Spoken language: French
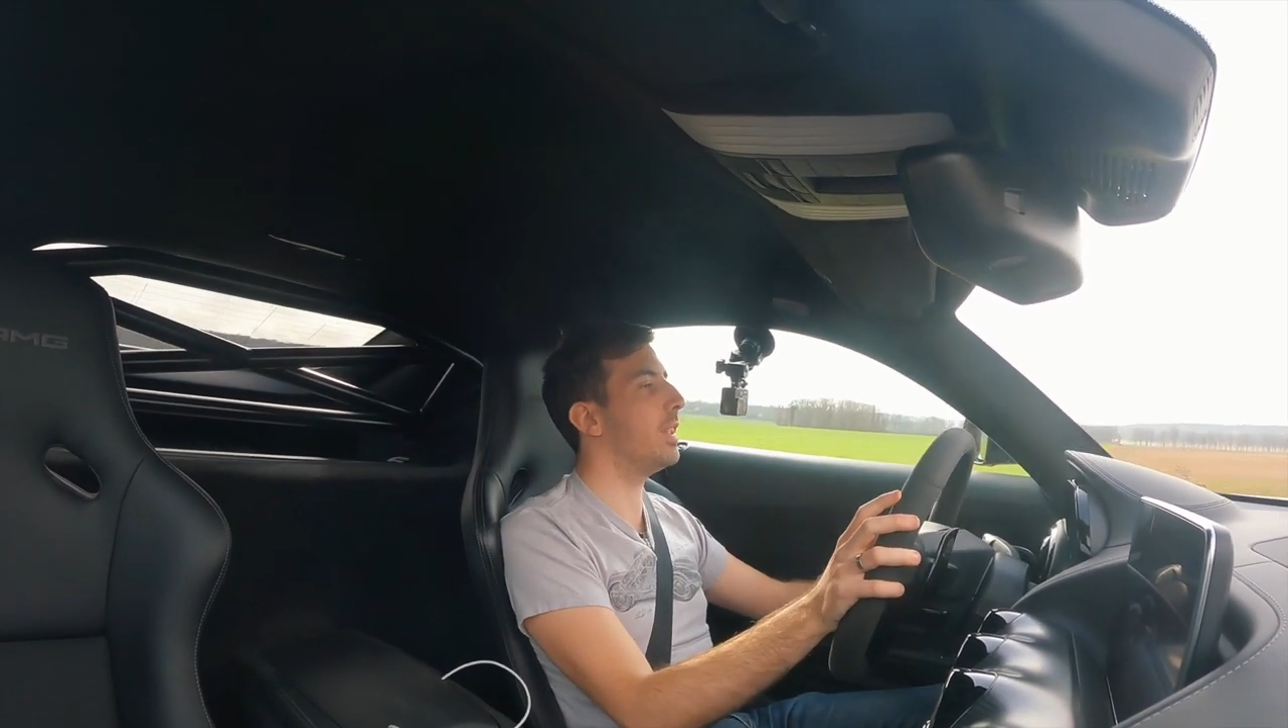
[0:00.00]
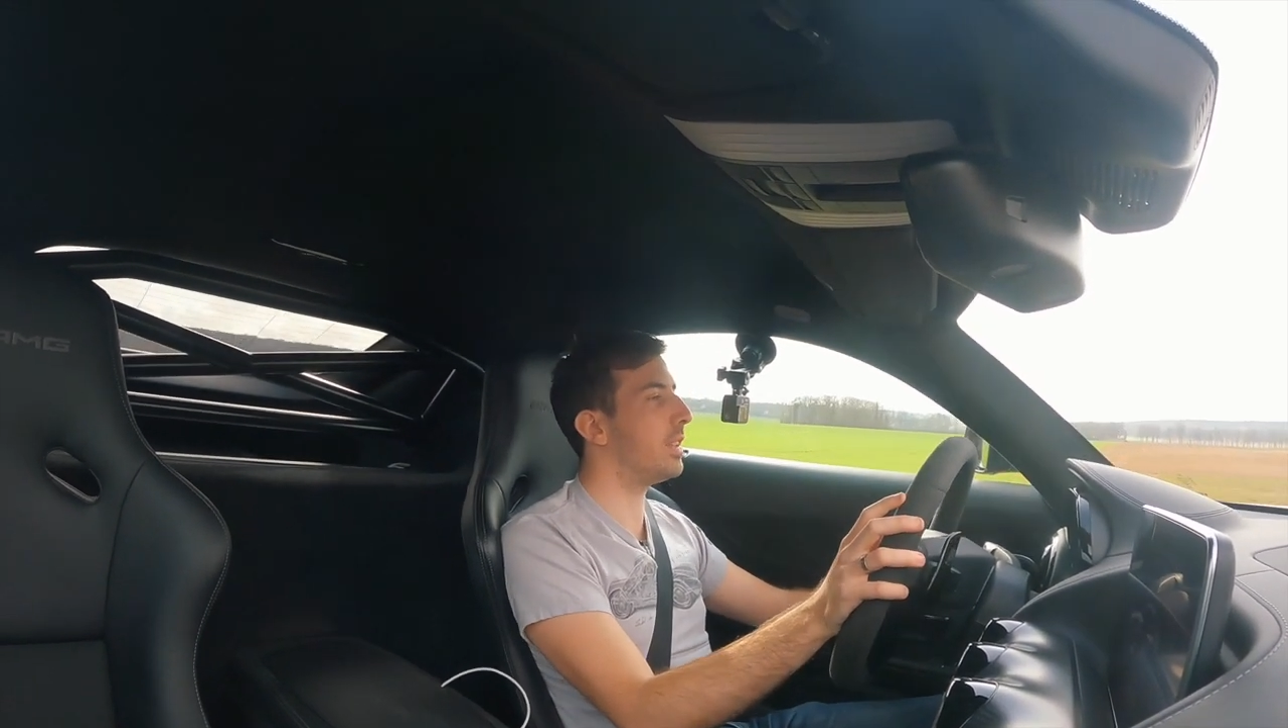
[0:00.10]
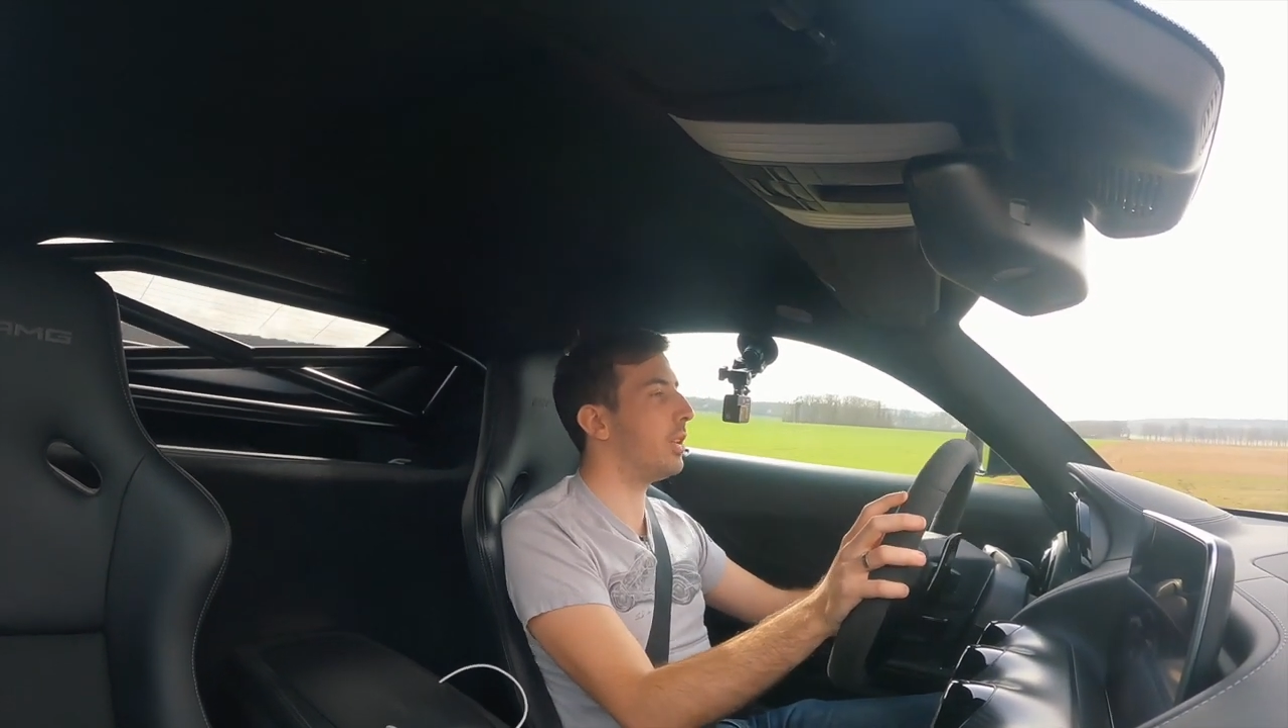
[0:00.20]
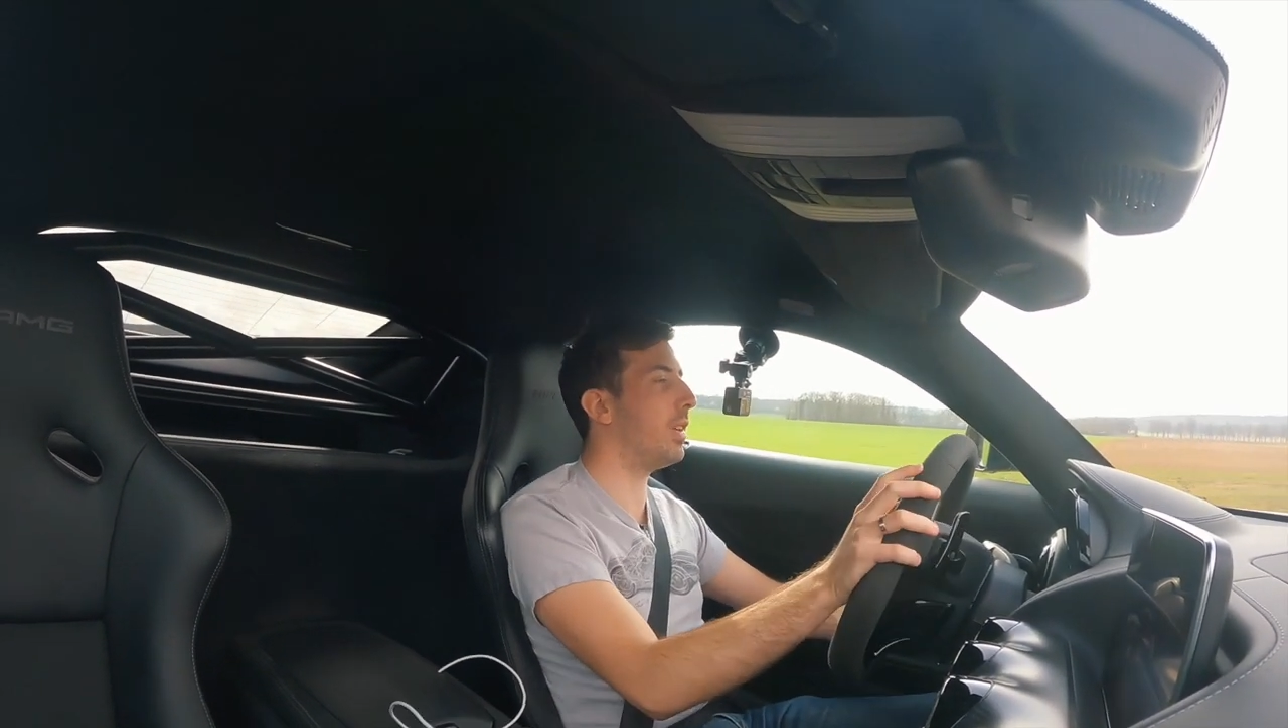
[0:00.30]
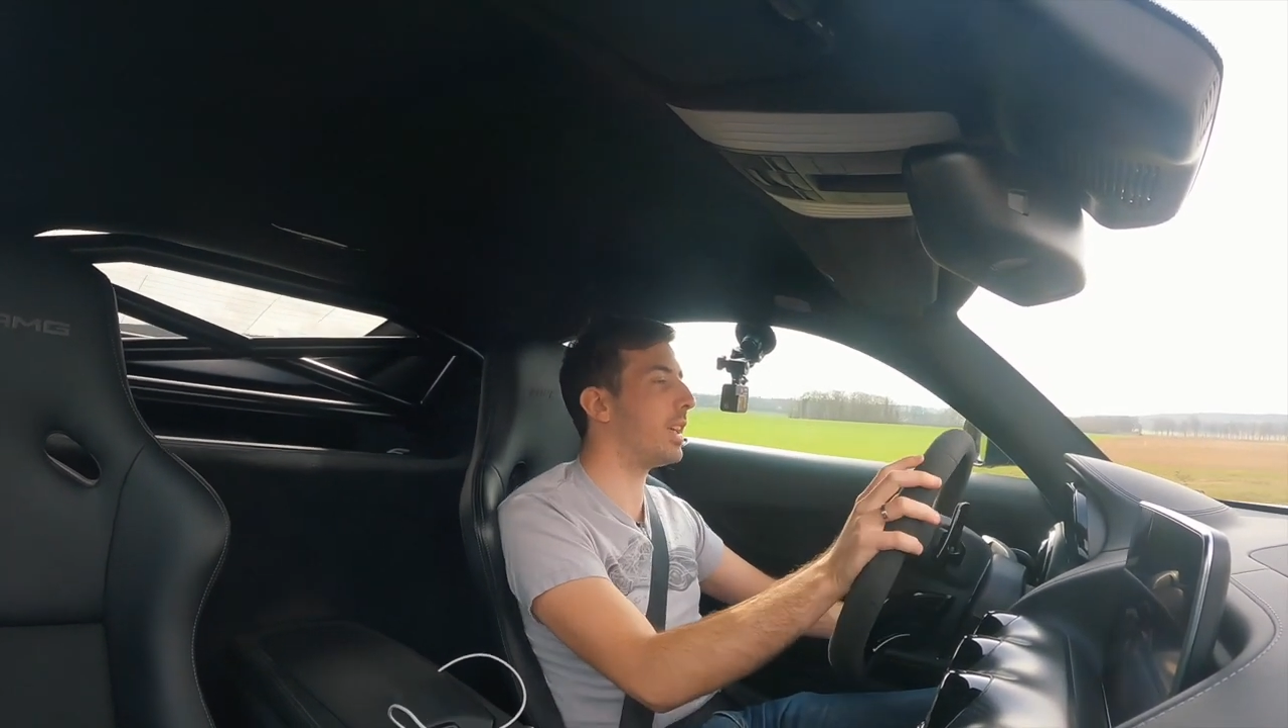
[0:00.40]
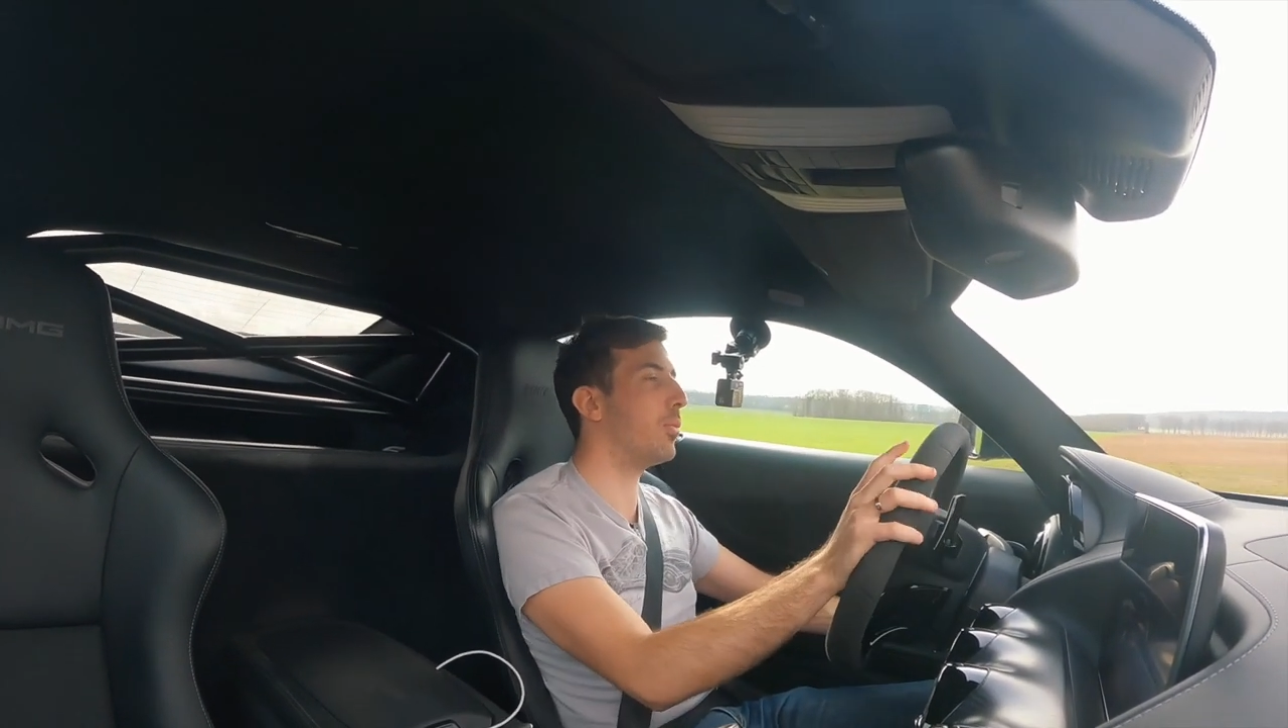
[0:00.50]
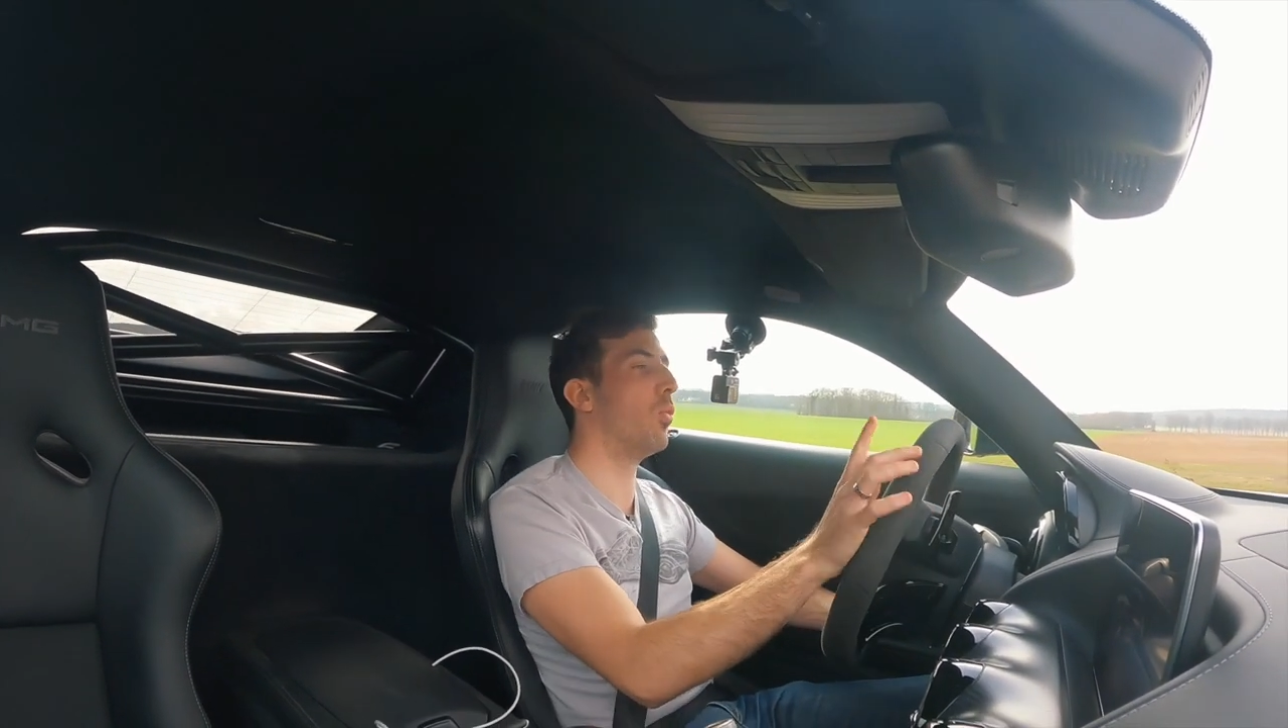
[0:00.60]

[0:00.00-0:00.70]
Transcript: STO avec